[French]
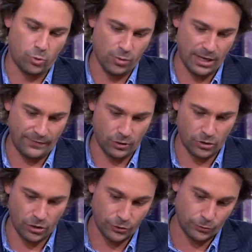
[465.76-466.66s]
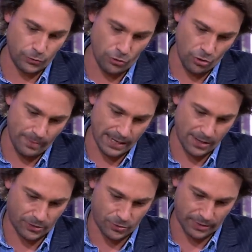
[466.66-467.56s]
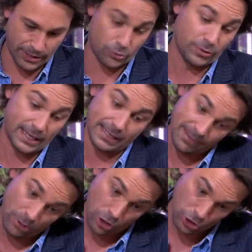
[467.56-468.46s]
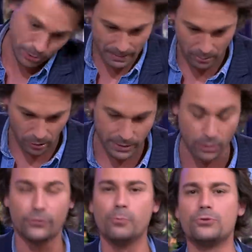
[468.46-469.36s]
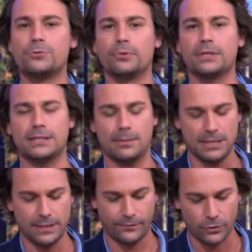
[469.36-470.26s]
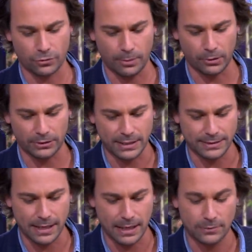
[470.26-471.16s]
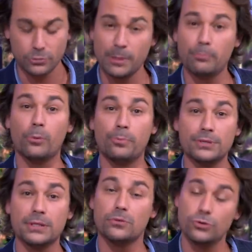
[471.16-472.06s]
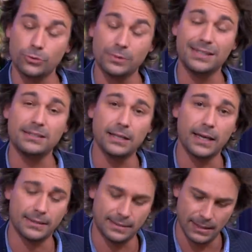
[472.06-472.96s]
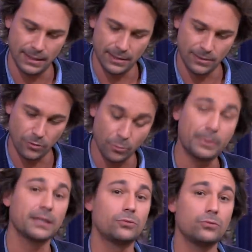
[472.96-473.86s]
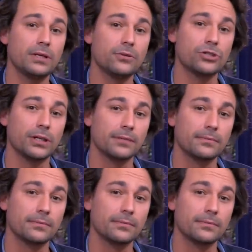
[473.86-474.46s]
où on avait encore un studio, mais la loc courait jusqu'à dimanche. Mais bon, il en faut plus pour déstabiliser France 3 Bretagne, qui a tout de même proposé aujourd'hui des directs au prix de tous les dangers.